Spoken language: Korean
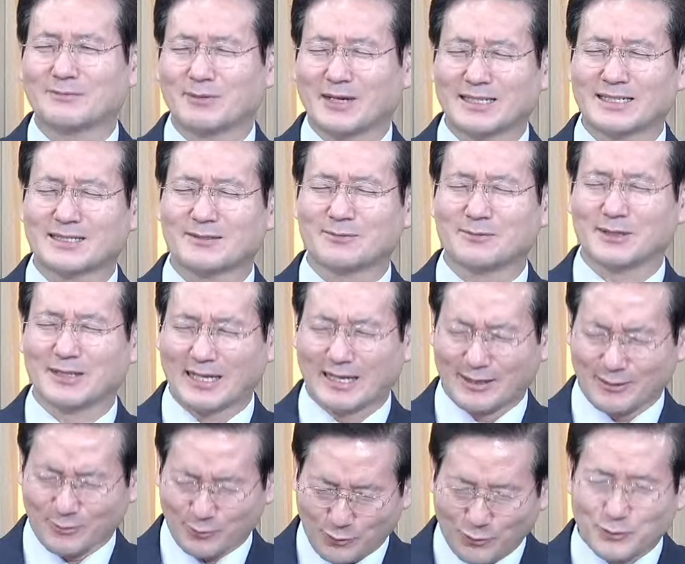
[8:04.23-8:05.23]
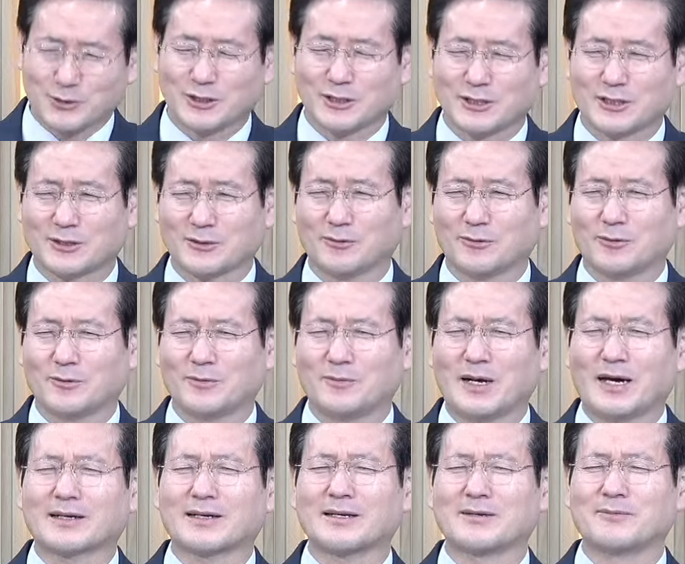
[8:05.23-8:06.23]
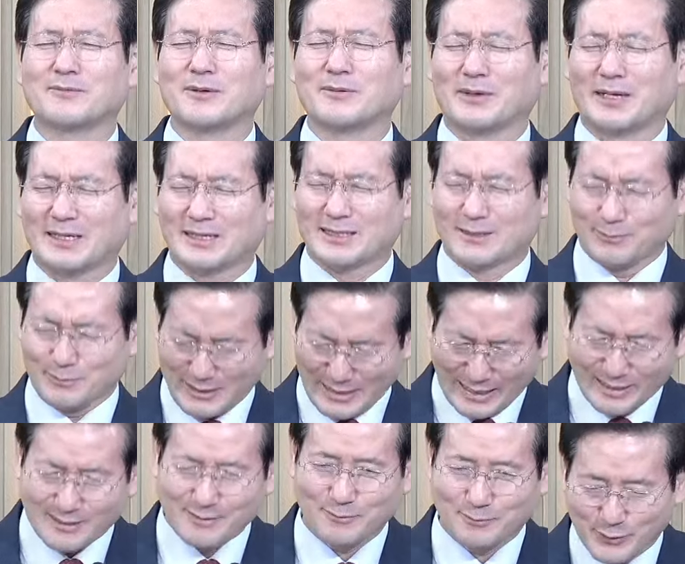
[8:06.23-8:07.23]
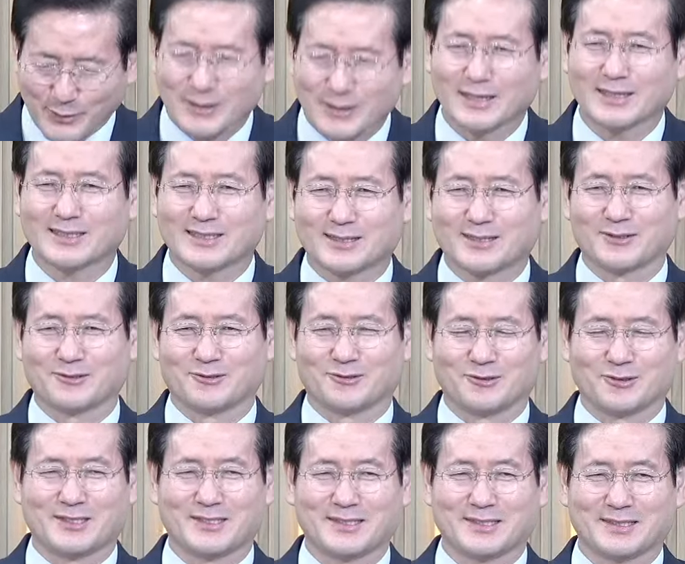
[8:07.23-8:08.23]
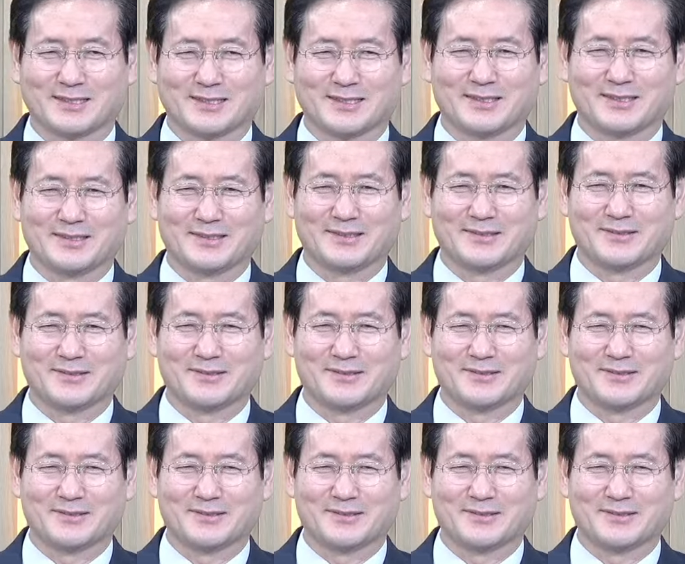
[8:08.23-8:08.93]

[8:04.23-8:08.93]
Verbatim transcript: 말씀이 나를 고치시고 하나님의 말씀이 나를 변화시켜 주시는 거예요.